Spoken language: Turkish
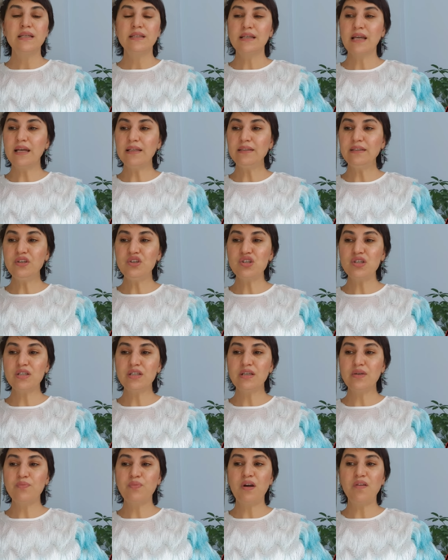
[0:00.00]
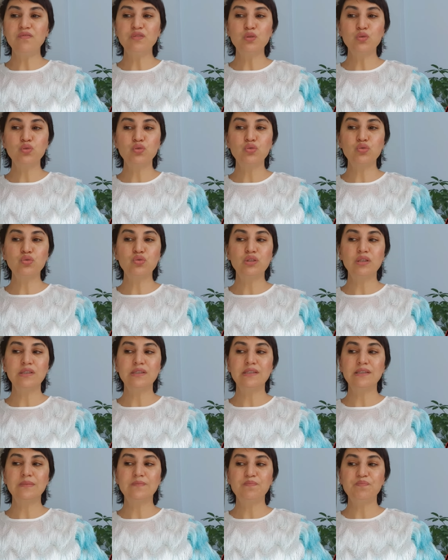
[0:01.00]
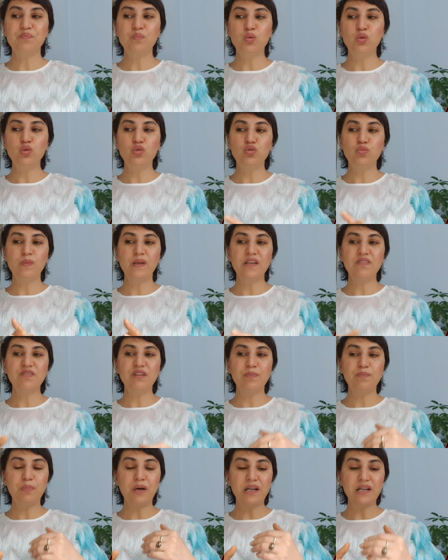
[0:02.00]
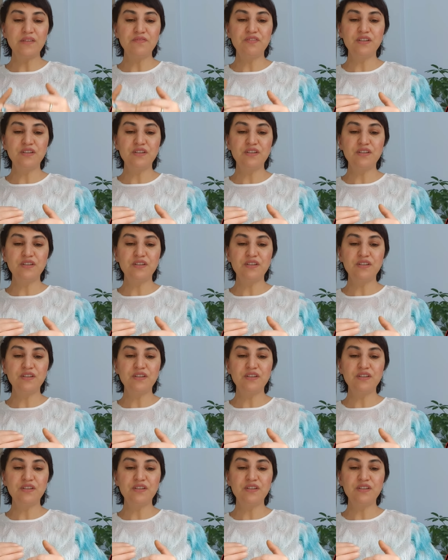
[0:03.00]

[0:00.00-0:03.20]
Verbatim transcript: Kendi işini yapan ve uzun süredir büyütmek ve para